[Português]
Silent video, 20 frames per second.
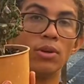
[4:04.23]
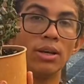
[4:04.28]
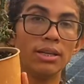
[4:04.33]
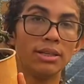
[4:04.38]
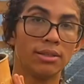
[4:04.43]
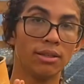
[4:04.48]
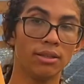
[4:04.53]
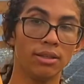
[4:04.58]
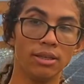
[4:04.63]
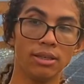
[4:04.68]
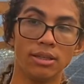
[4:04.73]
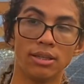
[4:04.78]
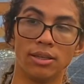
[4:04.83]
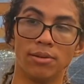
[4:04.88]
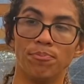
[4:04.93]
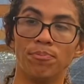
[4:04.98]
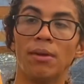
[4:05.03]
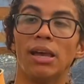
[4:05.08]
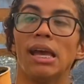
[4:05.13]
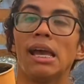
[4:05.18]
essa daqui.
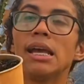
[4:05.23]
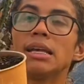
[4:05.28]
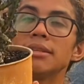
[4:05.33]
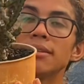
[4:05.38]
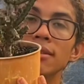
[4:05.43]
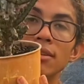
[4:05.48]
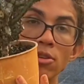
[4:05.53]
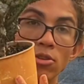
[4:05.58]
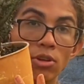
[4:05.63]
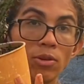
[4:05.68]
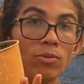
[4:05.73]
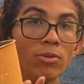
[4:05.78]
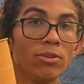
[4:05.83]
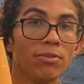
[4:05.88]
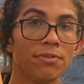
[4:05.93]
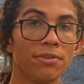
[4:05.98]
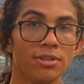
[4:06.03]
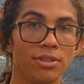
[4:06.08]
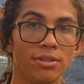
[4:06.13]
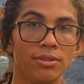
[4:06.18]
Essa aqui eu não estou
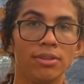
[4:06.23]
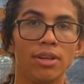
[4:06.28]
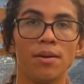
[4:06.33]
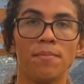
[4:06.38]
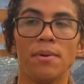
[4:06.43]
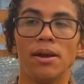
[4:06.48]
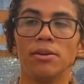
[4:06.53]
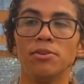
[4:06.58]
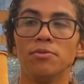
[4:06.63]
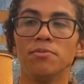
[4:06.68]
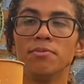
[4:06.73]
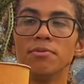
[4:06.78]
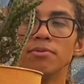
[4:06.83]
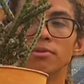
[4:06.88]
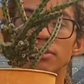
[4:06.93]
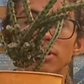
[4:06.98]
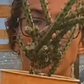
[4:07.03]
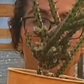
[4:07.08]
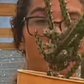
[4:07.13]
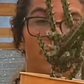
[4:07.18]
fazendo trabalho de
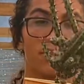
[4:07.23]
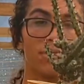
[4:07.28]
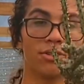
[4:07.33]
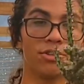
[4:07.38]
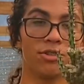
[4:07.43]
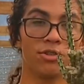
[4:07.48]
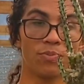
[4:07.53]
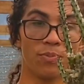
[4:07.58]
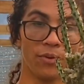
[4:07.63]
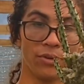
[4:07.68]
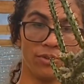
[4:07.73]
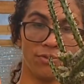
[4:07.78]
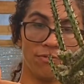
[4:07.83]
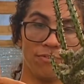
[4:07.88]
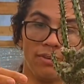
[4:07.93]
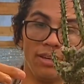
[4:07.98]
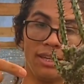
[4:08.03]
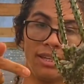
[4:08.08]
bonsai, mas a gente pode ver